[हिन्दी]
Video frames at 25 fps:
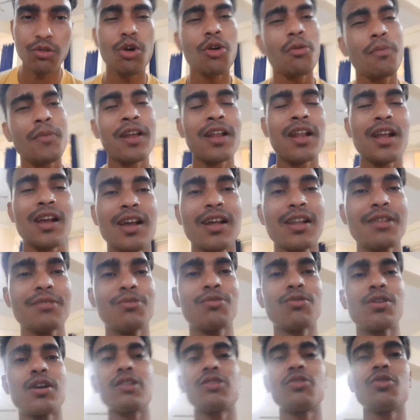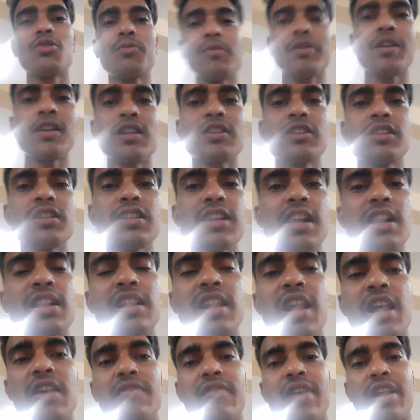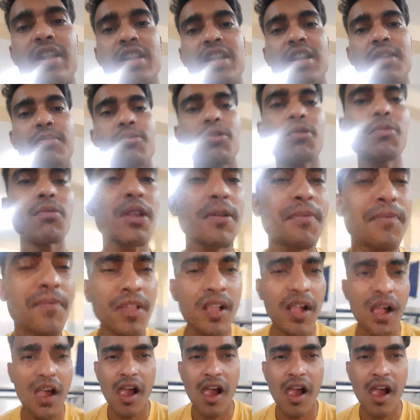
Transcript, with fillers: दो महीना करीब होगा दो महीने से चल रहा है पानी का प्रॉब्लम